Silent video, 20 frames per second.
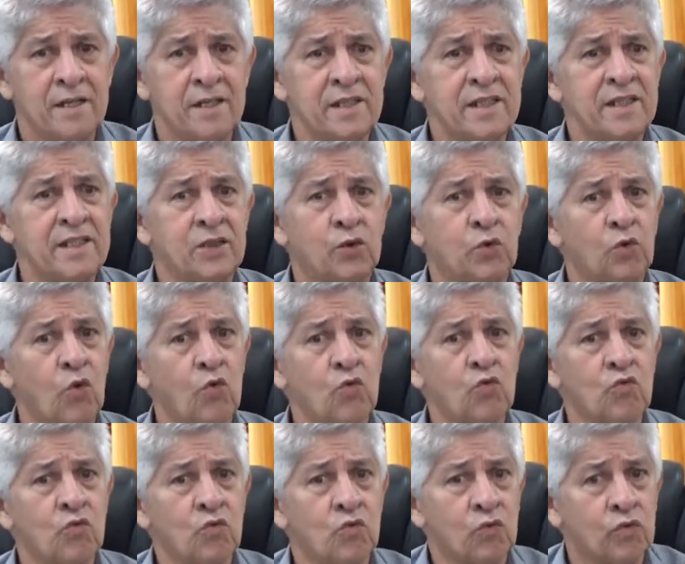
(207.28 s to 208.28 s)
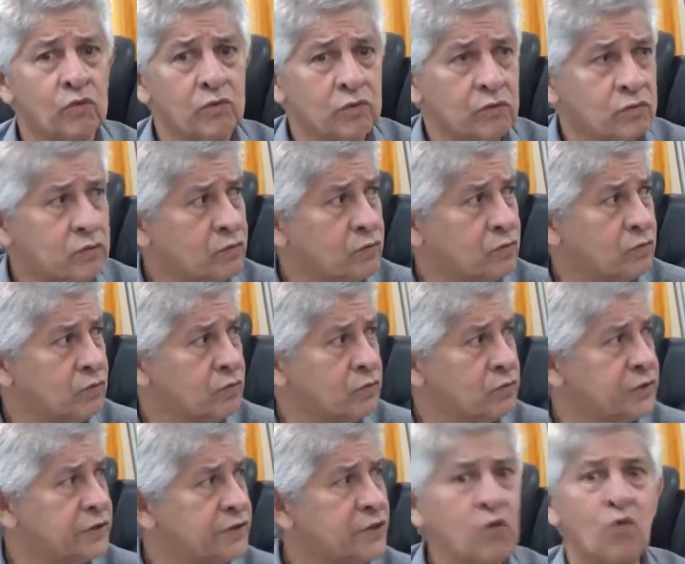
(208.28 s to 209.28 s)
e estou com,
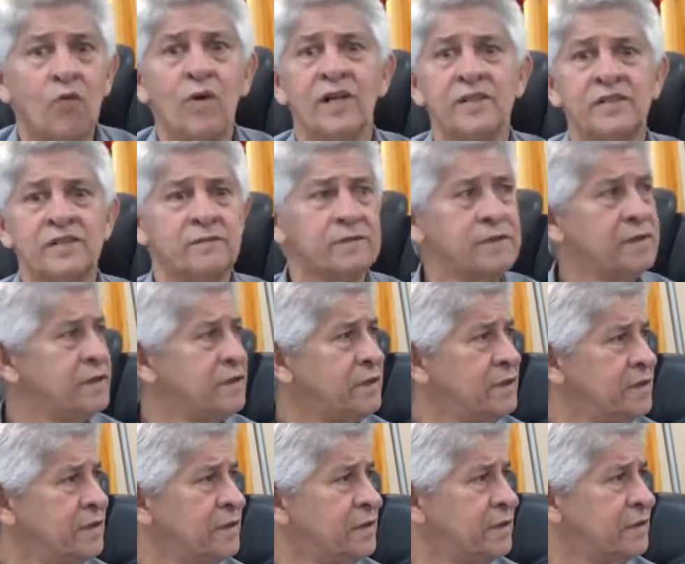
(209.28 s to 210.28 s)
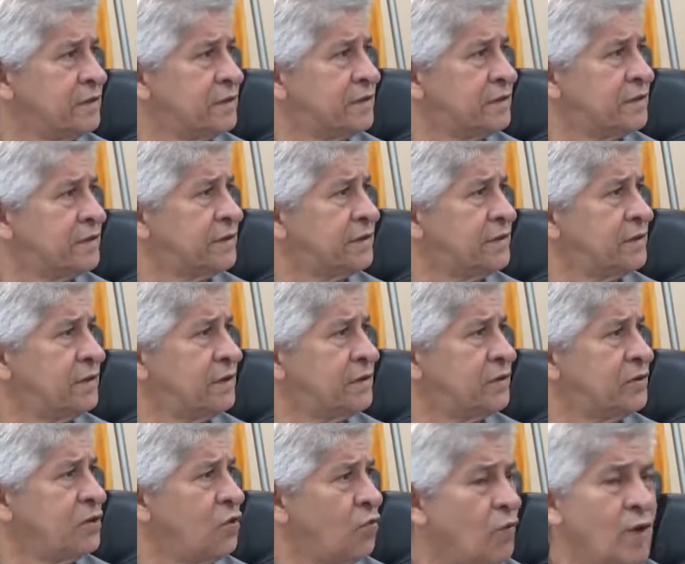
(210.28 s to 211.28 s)
com 5 anos e
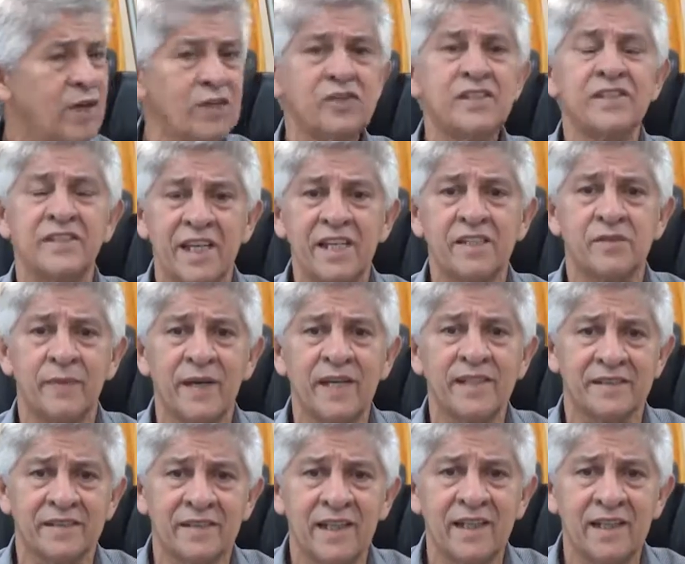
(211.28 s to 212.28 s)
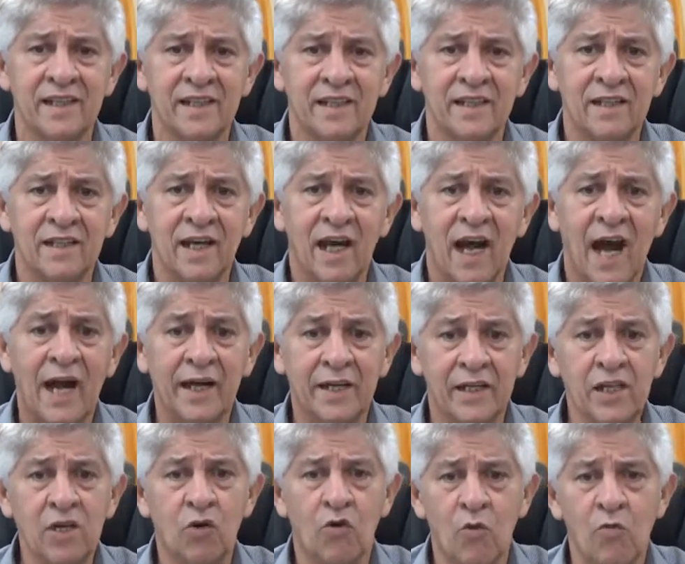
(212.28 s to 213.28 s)
Cinco anos e seis meses, né?
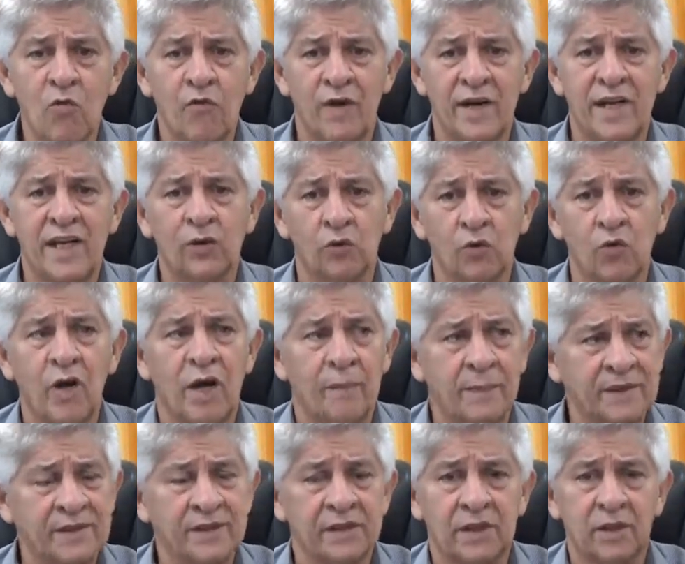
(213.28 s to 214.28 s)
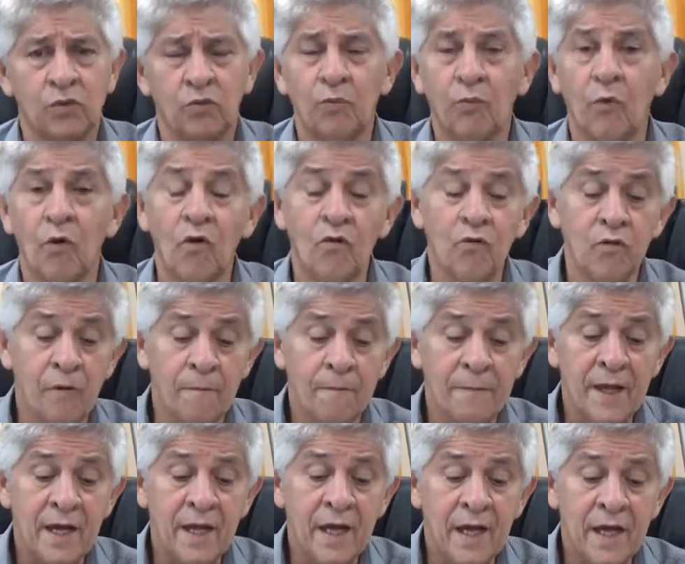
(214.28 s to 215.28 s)
Aqui como vereador, representando o povo.
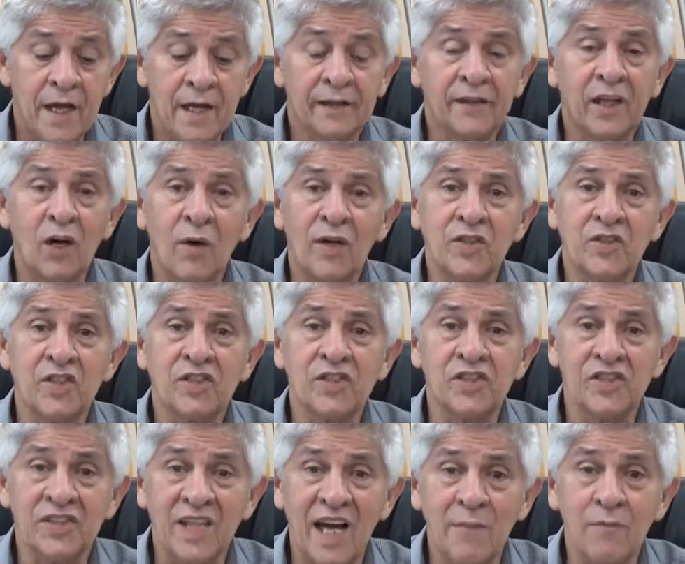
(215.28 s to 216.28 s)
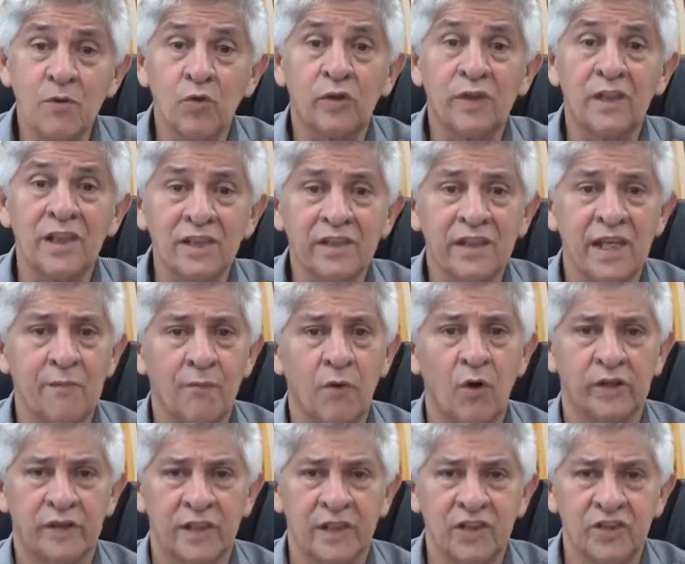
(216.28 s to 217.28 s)
Então a gente sabe o tanto que é
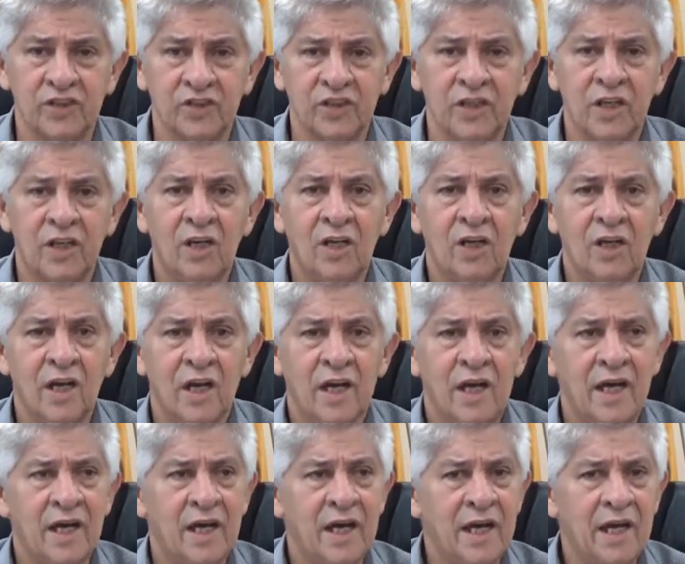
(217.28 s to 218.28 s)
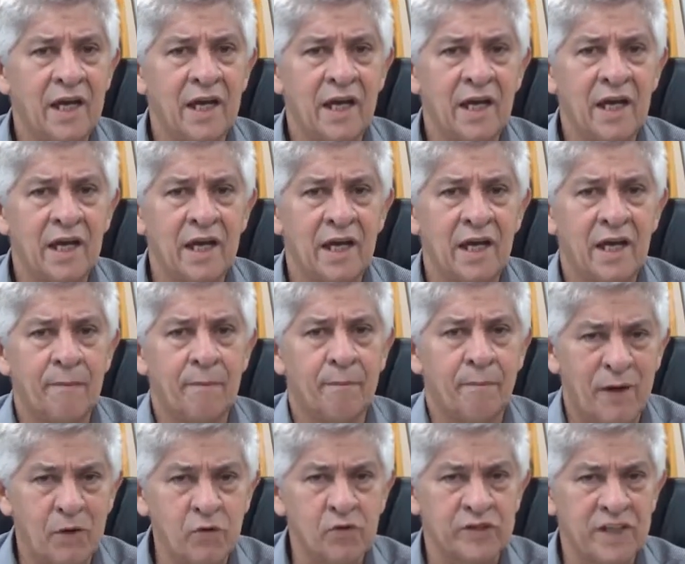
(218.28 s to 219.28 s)
importante é,
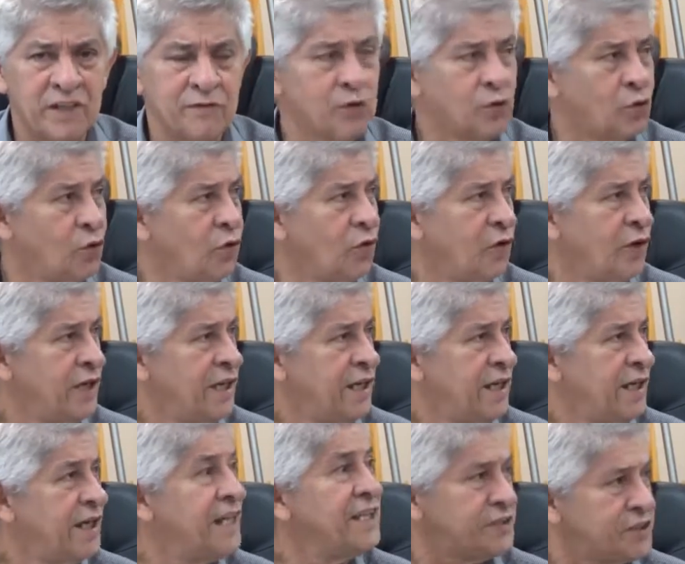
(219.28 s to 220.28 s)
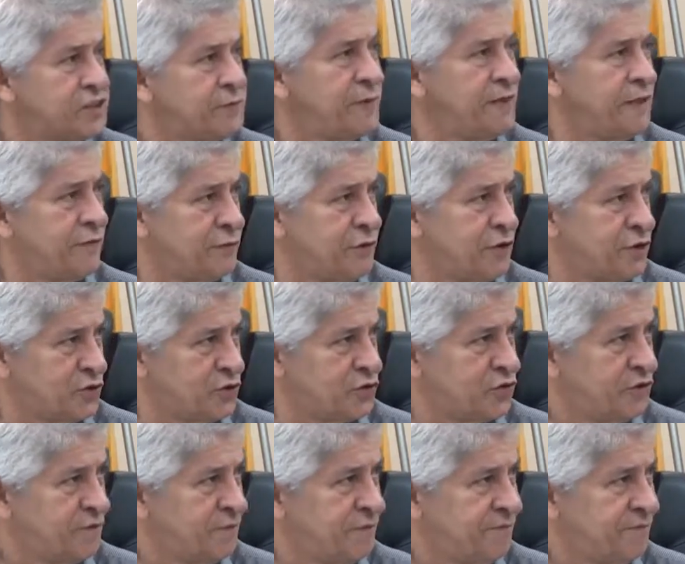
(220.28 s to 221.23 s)
para o servidor esses benefícios.